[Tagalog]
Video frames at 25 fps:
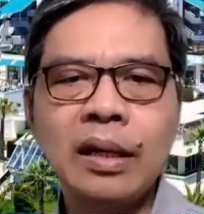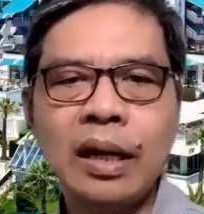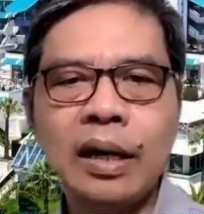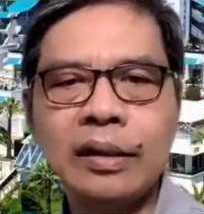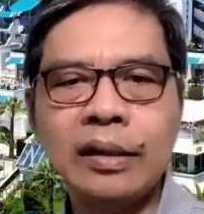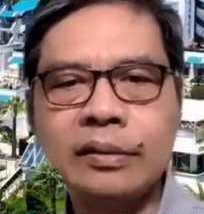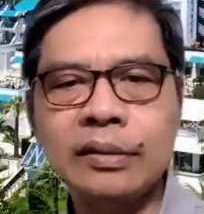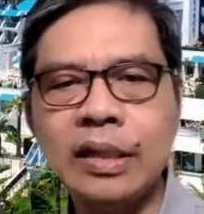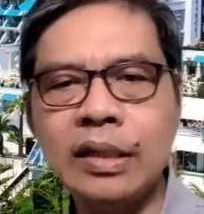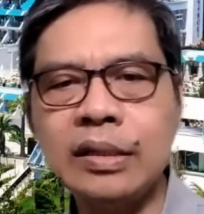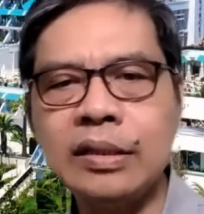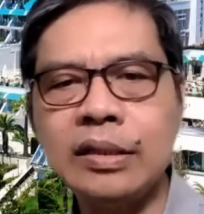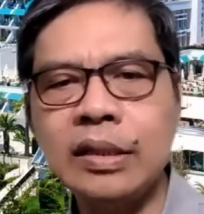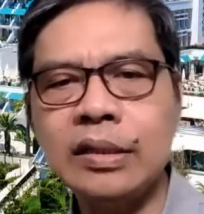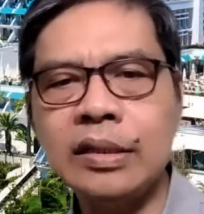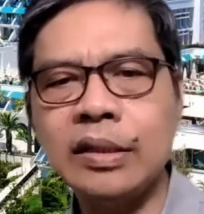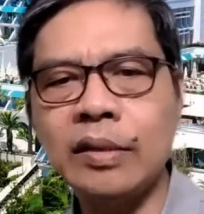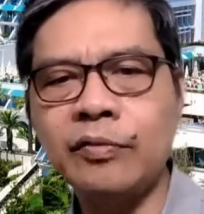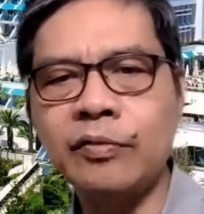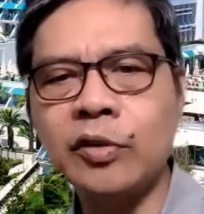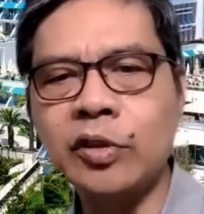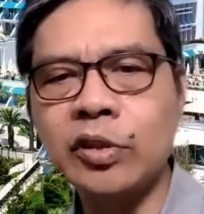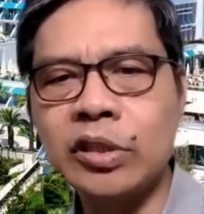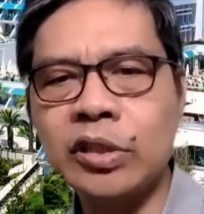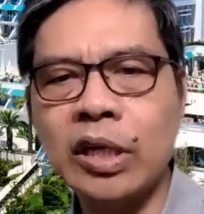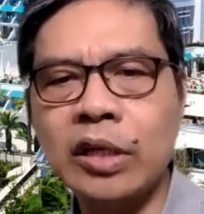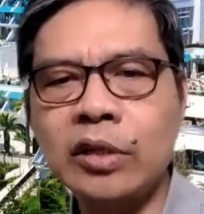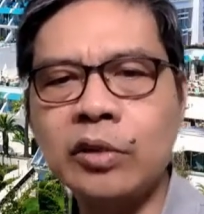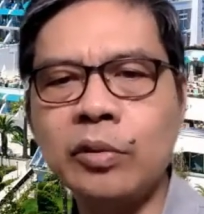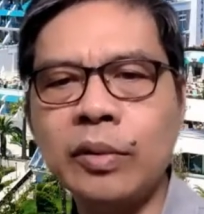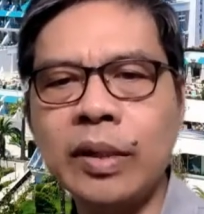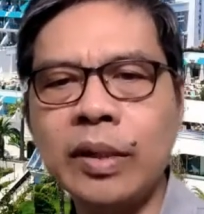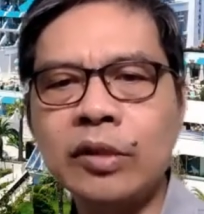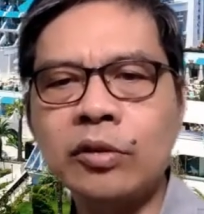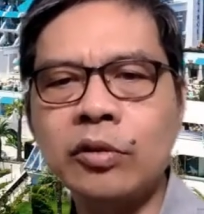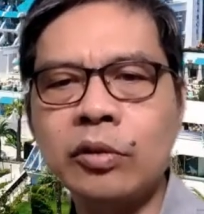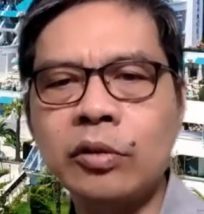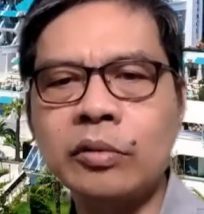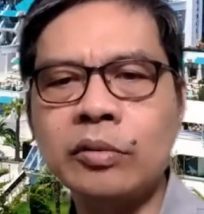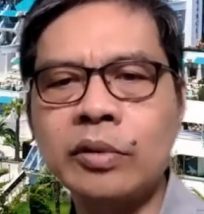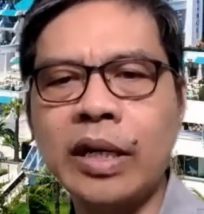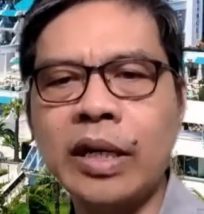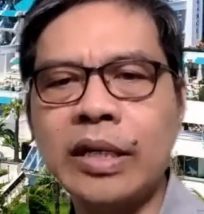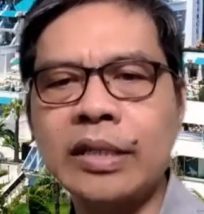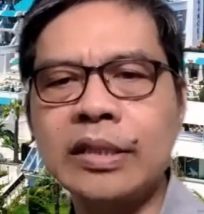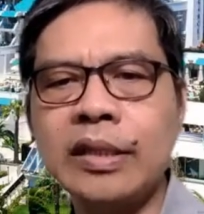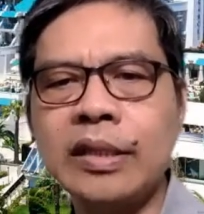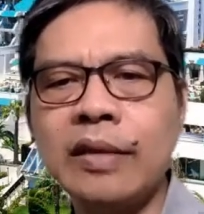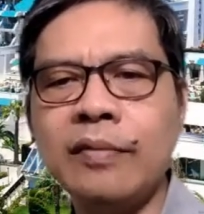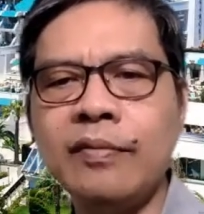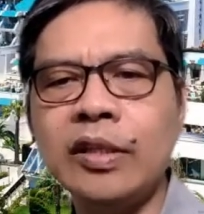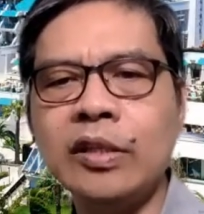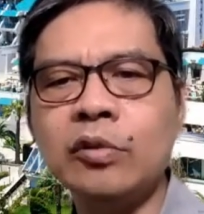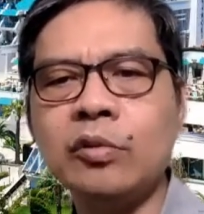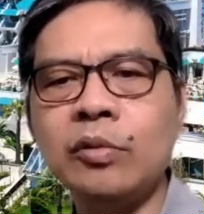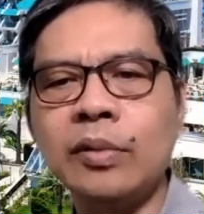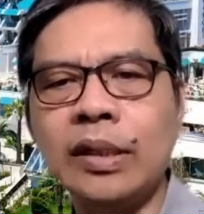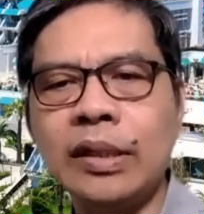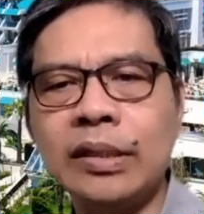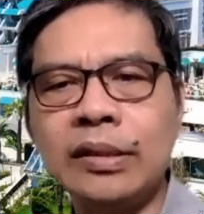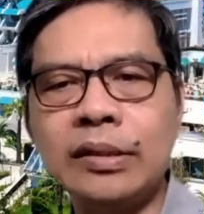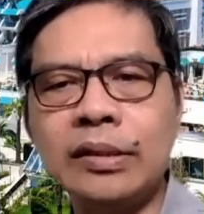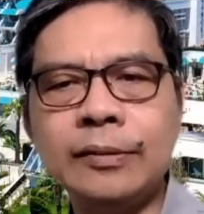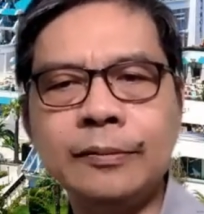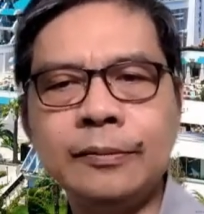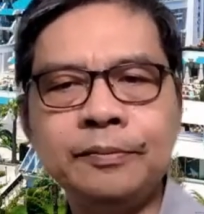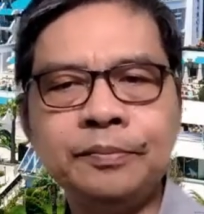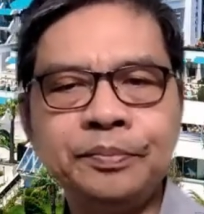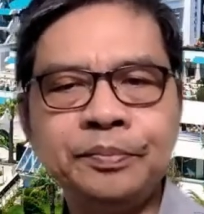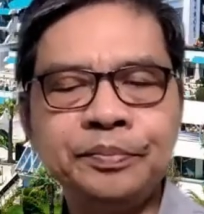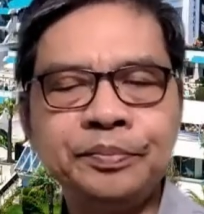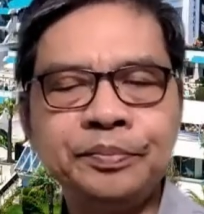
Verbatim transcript: Uh, this is a foreshadowing to Christ's eventual